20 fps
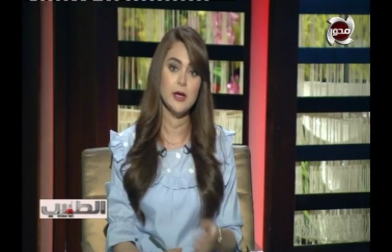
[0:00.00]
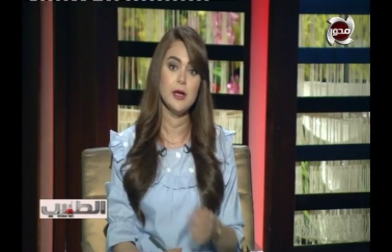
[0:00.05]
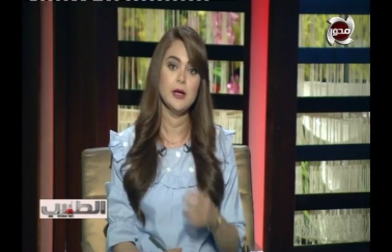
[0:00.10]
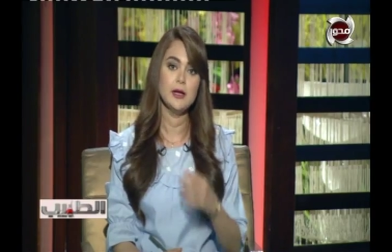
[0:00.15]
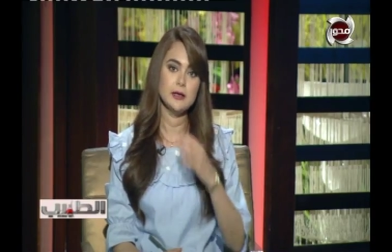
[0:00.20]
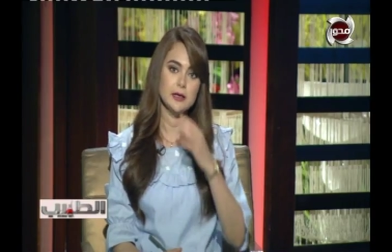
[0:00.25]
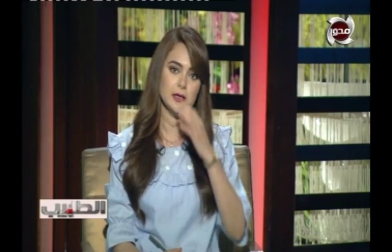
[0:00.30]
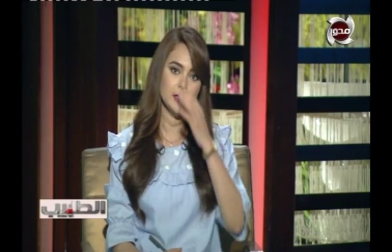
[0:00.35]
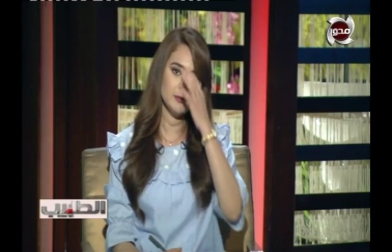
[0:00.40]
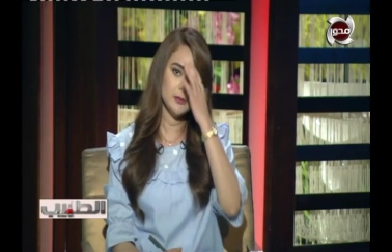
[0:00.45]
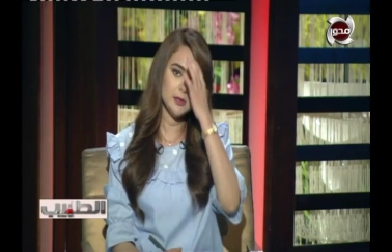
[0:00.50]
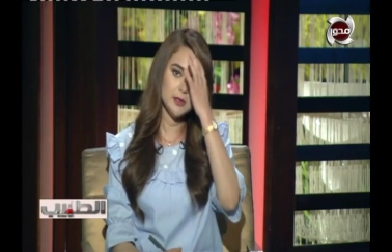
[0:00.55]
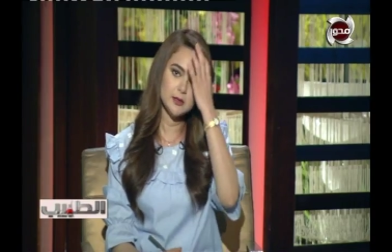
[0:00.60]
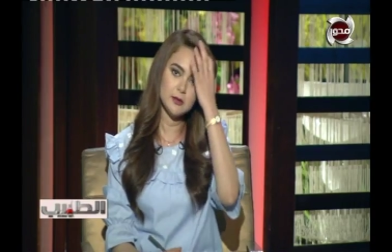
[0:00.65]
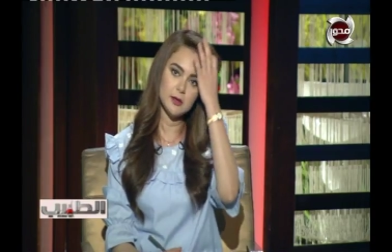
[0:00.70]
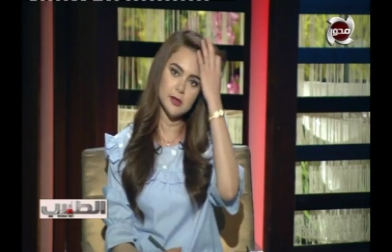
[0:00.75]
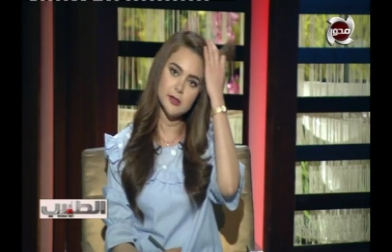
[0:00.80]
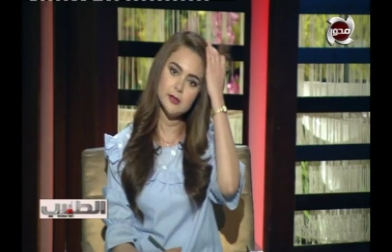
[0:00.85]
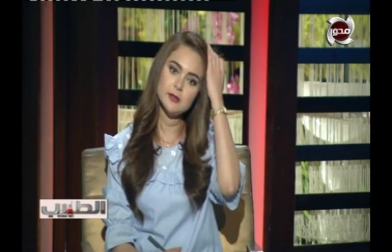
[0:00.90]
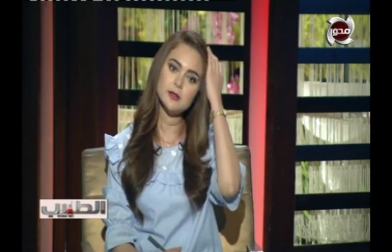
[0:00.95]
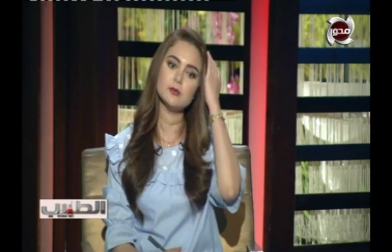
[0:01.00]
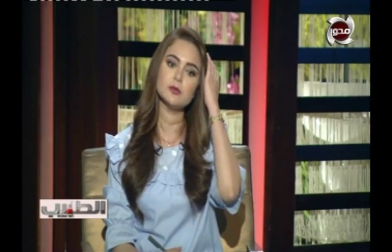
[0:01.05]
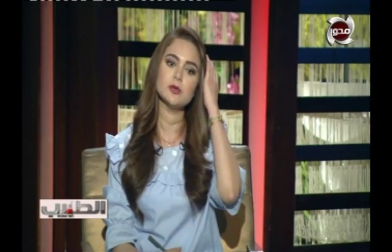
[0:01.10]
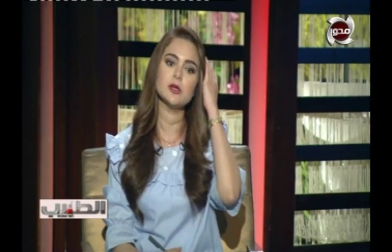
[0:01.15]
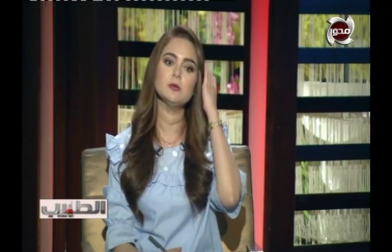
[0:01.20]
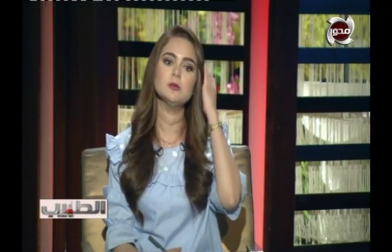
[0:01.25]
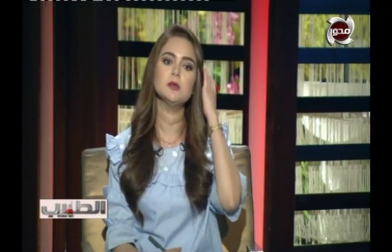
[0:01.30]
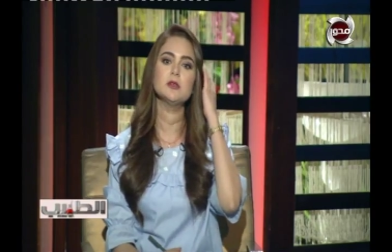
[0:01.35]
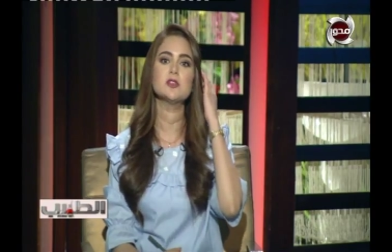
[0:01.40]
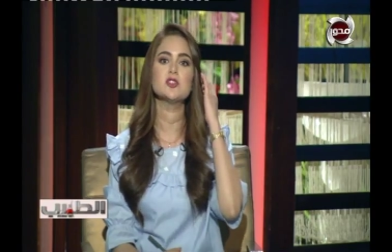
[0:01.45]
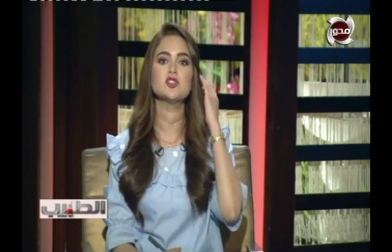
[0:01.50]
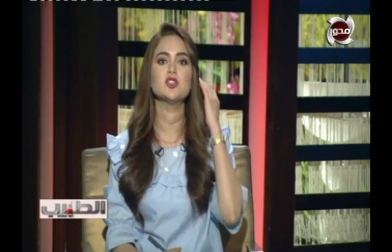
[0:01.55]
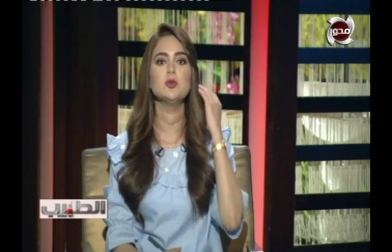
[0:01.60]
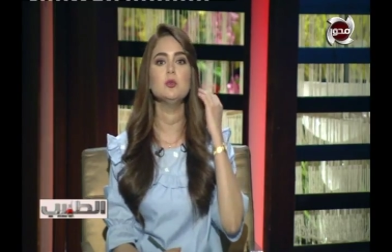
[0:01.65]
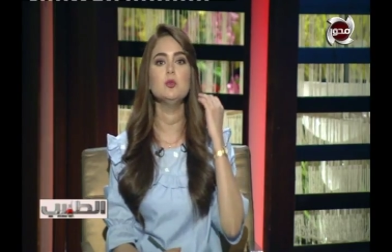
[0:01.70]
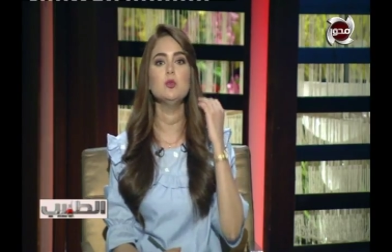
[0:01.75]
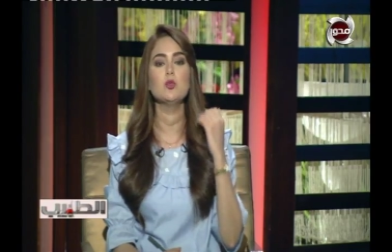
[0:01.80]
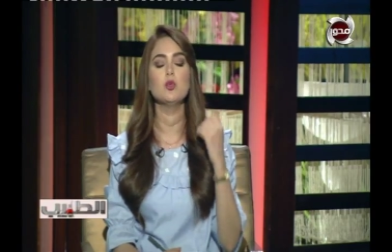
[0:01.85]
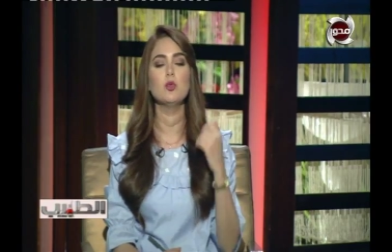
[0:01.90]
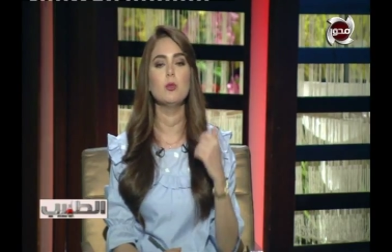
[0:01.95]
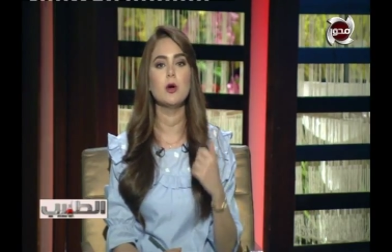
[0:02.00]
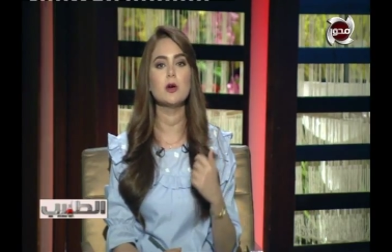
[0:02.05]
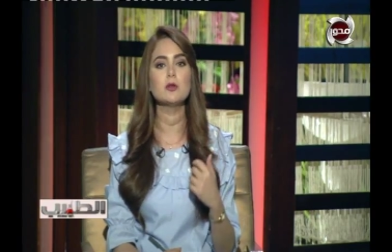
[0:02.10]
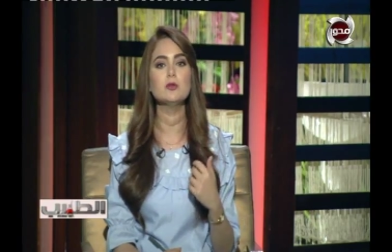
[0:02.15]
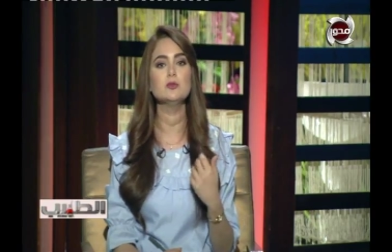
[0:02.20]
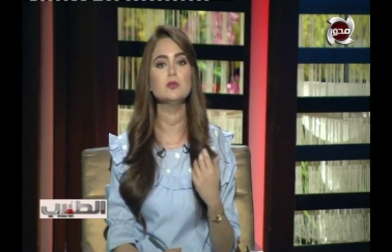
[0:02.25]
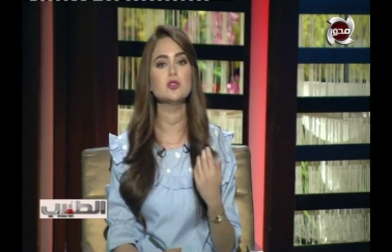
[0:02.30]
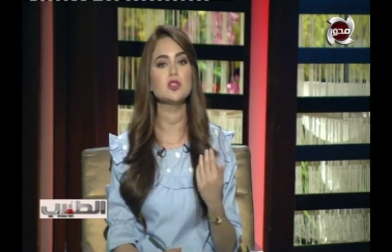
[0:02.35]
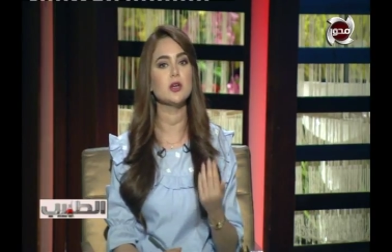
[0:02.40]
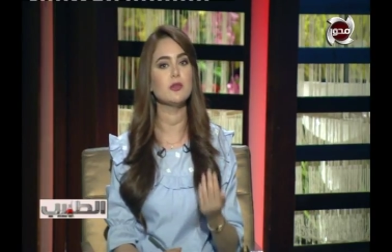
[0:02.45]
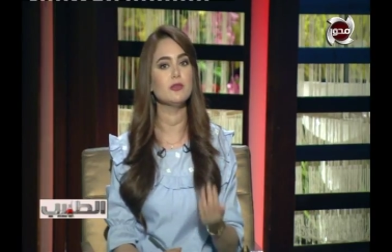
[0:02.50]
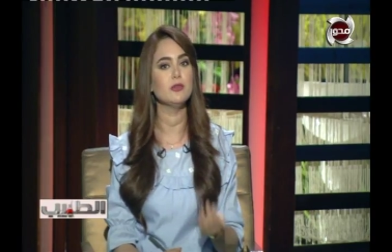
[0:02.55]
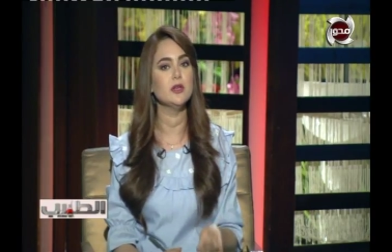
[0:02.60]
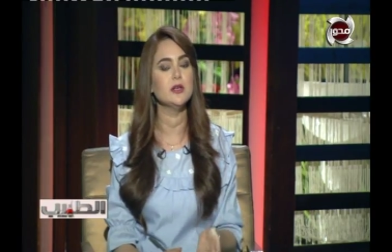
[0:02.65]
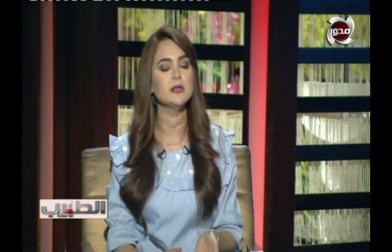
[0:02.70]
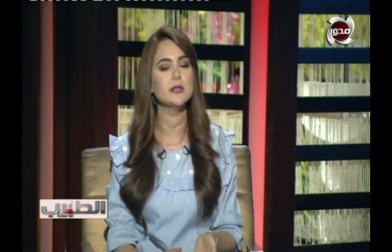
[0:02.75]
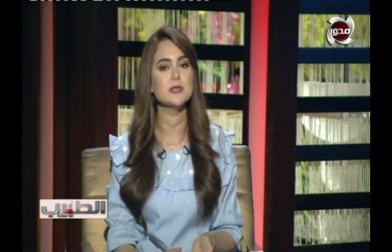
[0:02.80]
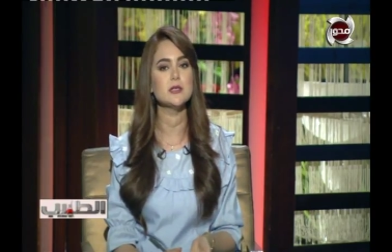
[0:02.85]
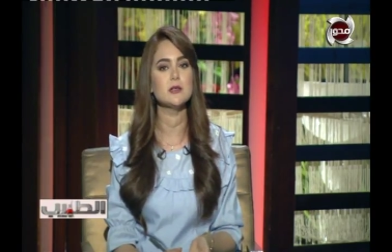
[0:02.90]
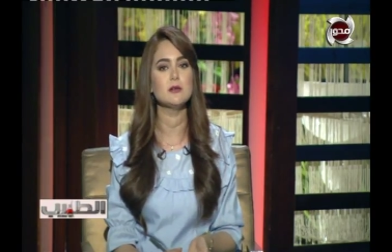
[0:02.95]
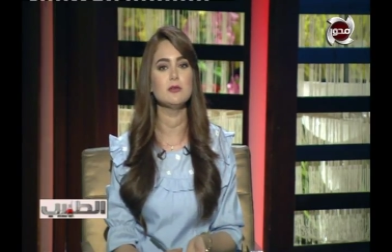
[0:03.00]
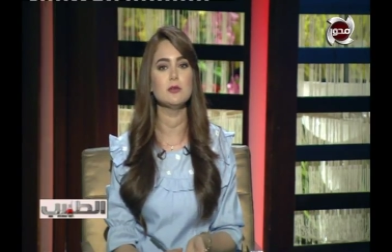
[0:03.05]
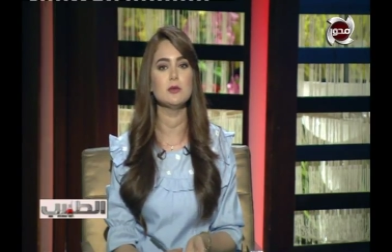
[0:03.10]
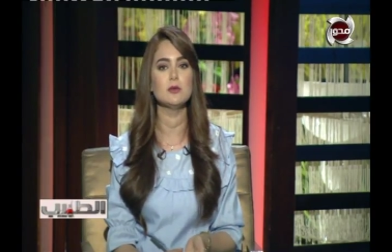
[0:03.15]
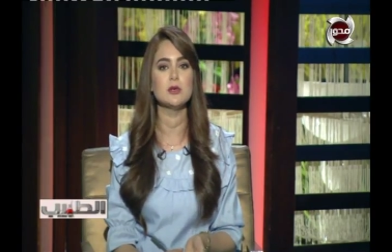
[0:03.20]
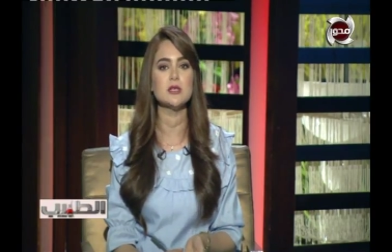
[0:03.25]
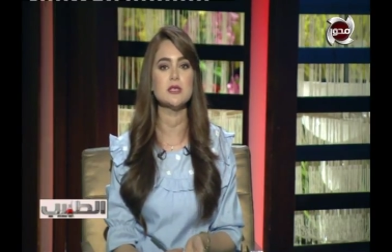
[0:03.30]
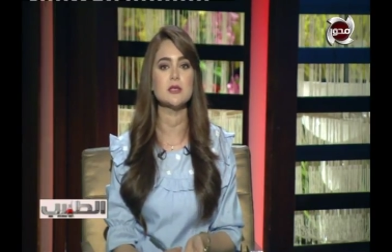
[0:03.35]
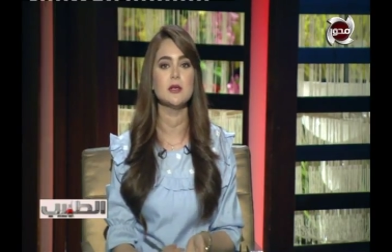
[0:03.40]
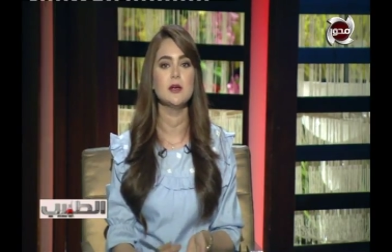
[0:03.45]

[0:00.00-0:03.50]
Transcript: نعمل دايت او نعمل رجيم وبرده مش عارفين ننزل في الوزن